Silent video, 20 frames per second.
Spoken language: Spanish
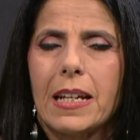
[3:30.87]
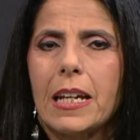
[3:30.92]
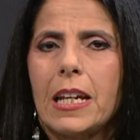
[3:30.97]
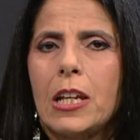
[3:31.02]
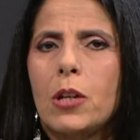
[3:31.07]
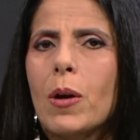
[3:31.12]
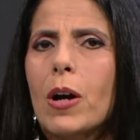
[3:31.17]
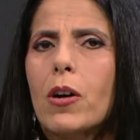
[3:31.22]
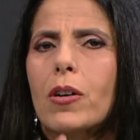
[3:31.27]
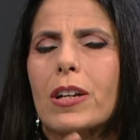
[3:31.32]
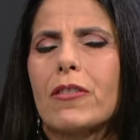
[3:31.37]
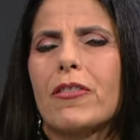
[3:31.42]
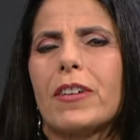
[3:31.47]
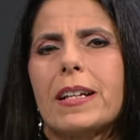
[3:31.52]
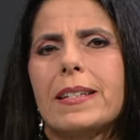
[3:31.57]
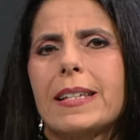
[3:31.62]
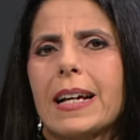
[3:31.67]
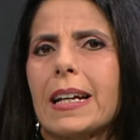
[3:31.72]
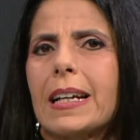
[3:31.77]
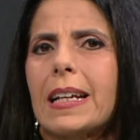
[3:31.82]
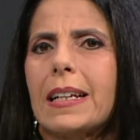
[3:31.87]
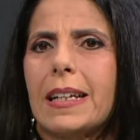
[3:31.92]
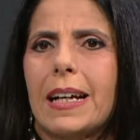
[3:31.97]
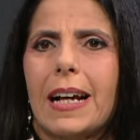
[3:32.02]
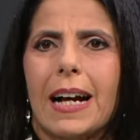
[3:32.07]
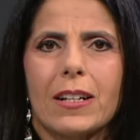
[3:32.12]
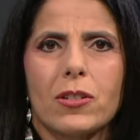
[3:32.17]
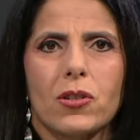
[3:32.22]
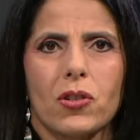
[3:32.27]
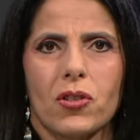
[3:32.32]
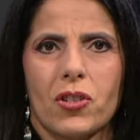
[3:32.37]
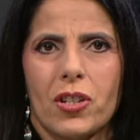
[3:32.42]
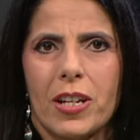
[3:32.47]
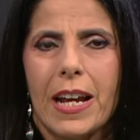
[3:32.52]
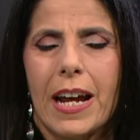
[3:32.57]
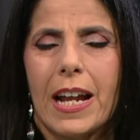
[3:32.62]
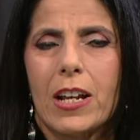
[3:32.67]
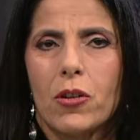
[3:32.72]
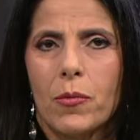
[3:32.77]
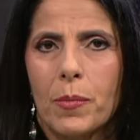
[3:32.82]
Y no hago referencia a que en este caso
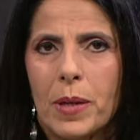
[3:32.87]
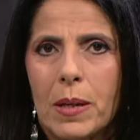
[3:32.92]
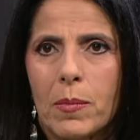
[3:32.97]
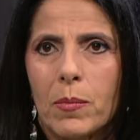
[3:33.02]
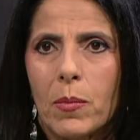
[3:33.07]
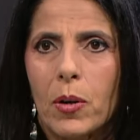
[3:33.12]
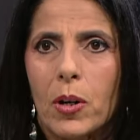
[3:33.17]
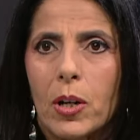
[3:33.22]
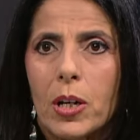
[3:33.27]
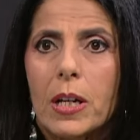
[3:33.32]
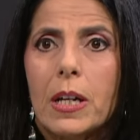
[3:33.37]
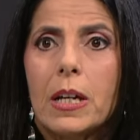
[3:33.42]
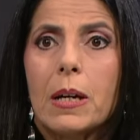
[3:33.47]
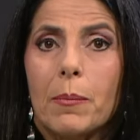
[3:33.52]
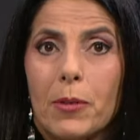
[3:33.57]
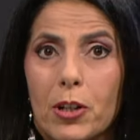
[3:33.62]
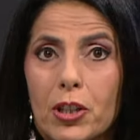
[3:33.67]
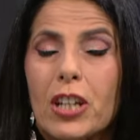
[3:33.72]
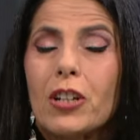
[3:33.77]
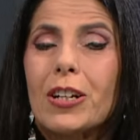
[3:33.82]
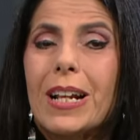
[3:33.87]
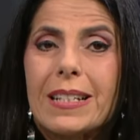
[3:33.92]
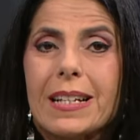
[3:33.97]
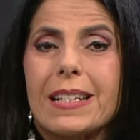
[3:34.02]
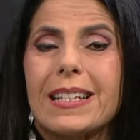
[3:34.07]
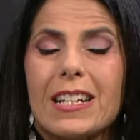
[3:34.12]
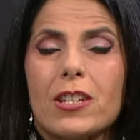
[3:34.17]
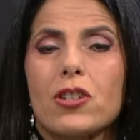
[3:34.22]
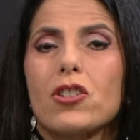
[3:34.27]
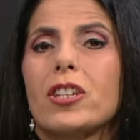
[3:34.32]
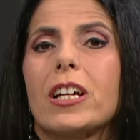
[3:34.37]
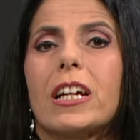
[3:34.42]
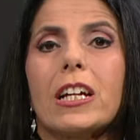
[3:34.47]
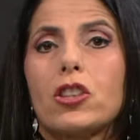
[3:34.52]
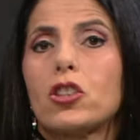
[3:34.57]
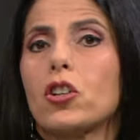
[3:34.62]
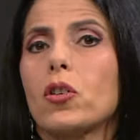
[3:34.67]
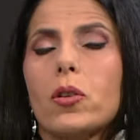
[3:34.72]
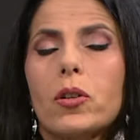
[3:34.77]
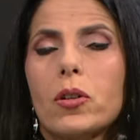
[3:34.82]
sea lo mismo, pero tengo la sensación de que
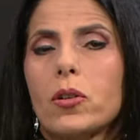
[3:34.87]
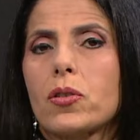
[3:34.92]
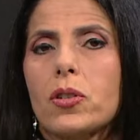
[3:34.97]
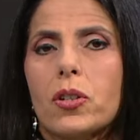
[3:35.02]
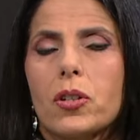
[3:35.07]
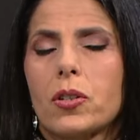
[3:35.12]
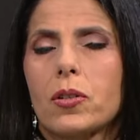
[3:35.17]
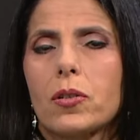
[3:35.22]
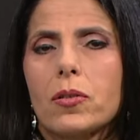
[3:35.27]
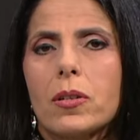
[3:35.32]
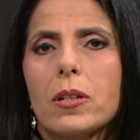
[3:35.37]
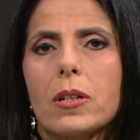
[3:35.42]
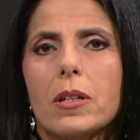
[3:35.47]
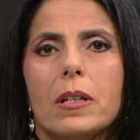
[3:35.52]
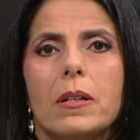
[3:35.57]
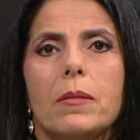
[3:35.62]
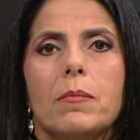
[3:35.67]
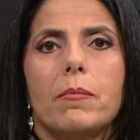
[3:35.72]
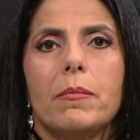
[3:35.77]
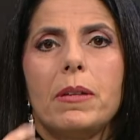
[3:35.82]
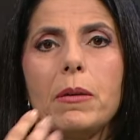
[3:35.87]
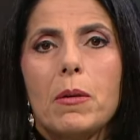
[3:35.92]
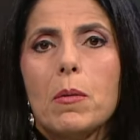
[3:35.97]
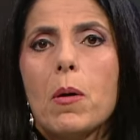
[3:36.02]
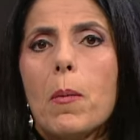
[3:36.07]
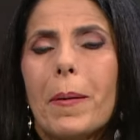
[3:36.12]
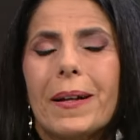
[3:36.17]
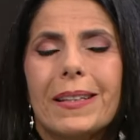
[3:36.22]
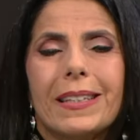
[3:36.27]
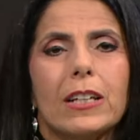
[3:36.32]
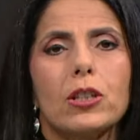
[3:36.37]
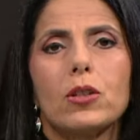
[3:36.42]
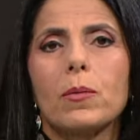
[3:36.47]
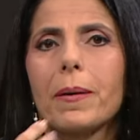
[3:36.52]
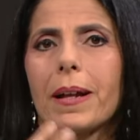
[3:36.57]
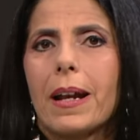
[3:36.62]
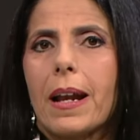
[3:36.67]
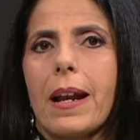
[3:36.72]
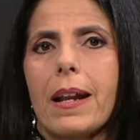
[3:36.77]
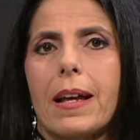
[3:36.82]
todos nosotros vivimos pateando
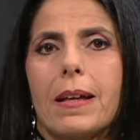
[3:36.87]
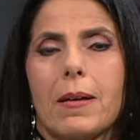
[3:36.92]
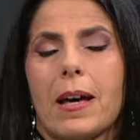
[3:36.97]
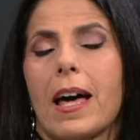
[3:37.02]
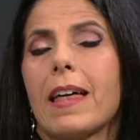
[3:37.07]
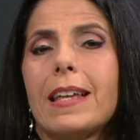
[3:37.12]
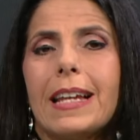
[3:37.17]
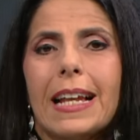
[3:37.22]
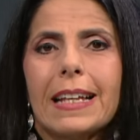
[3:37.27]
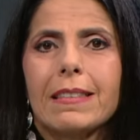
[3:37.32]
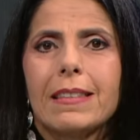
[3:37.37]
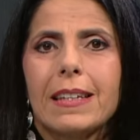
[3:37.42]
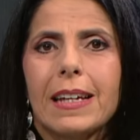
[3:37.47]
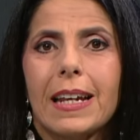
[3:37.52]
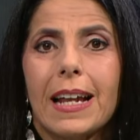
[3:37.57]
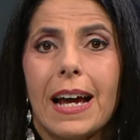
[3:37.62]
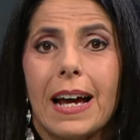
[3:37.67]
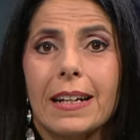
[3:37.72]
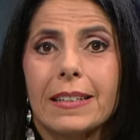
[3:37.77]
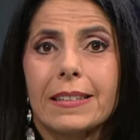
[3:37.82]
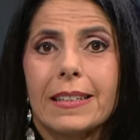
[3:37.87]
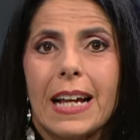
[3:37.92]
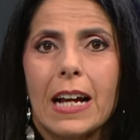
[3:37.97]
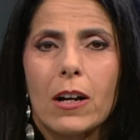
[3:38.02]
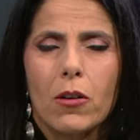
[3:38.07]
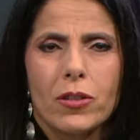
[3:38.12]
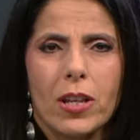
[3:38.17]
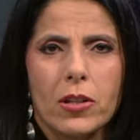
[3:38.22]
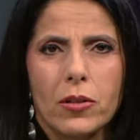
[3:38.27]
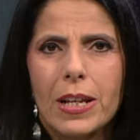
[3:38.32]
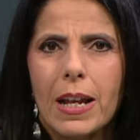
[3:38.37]
para adelante las, cosas.